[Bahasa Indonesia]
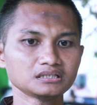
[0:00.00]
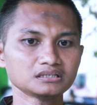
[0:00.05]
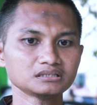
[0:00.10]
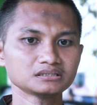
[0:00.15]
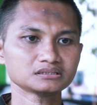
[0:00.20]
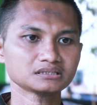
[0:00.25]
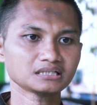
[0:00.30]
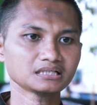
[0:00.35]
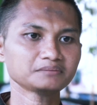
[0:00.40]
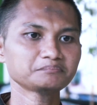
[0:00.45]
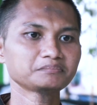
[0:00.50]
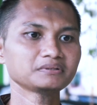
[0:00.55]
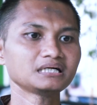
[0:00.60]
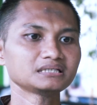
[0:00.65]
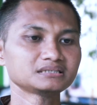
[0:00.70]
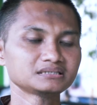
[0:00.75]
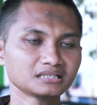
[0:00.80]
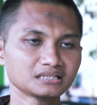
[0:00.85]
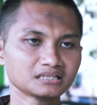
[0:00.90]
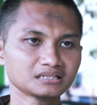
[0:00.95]
eh, saya
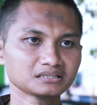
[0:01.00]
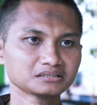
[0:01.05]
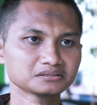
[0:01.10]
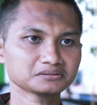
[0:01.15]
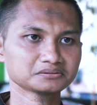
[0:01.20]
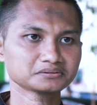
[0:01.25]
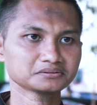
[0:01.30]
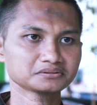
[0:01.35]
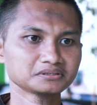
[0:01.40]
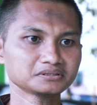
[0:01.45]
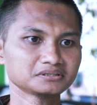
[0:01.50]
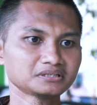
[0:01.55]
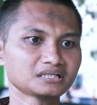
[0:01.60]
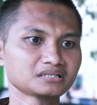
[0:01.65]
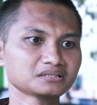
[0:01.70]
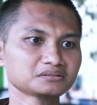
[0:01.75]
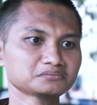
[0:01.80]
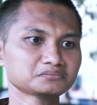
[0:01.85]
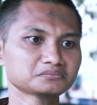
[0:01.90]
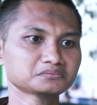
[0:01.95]
belajar
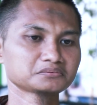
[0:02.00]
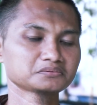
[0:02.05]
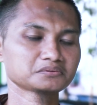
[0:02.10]
tentang